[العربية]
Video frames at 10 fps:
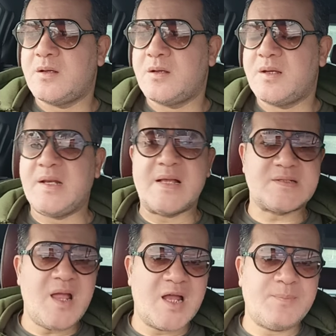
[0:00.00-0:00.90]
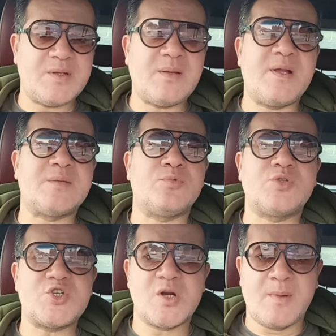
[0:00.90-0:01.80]
الاسلحه البيضاء بقت
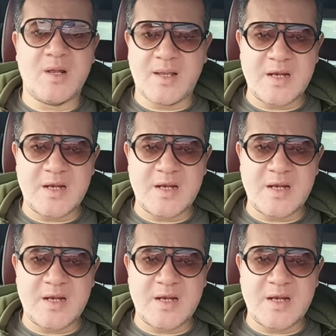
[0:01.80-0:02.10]
منتشره مع العيال